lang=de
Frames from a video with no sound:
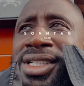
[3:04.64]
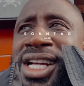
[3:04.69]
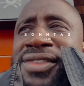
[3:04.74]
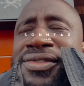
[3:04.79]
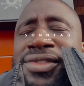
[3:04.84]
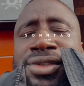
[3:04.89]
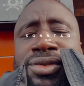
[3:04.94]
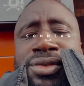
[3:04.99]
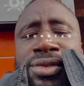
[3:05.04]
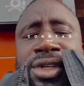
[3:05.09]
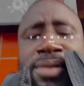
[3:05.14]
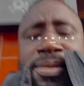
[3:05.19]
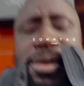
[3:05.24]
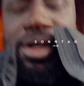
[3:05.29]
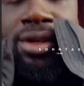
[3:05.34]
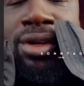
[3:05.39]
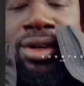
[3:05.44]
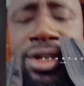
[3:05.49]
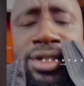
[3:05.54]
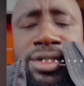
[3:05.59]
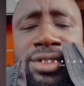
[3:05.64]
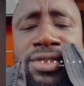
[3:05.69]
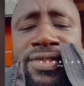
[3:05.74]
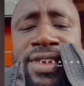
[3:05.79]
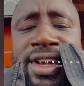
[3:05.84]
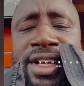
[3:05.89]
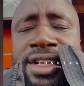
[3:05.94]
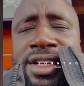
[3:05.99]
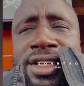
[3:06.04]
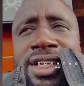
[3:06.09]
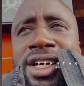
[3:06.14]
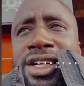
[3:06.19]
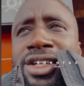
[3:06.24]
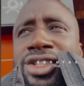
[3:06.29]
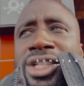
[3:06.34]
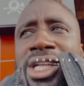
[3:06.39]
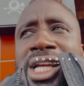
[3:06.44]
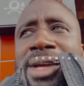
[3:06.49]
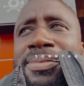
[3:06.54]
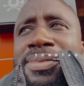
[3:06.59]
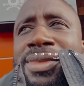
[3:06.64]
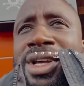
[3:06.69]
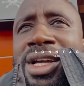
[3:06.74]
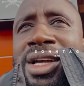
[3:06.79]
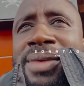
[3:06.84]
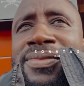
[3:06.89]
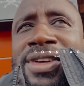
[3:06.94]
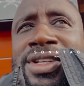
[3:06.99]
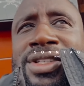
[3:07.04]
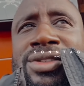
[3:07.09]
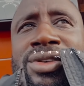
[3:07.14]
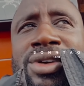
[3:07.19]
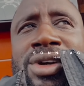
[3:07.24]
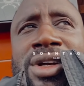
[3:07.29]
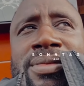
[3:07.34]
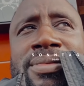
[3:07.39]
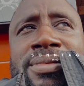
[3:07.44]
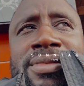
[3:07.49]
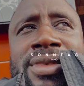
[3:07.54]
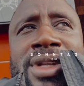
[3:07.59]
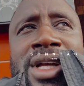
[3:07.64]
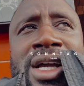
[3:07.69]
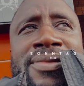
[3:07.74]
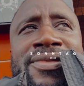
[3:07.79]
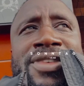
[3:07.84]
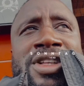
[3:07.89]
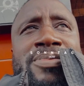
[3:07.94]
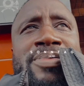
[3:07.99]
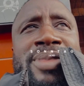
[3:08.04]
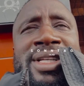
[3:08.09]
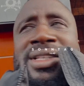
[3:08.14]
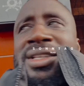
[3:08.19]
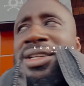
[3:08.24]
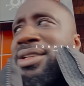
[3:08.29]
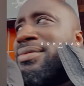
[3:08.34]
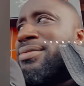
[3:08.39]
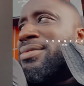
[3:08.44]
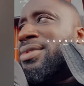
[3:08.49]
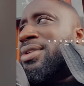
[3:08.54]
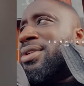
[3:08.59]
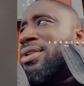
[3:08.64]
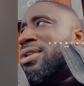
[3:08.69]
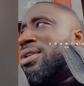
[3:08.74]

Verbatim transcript: Ich kann versuchen, jemand Neues zu werden. Ich kann streben nach etwas Neuem, nach etwas Besserem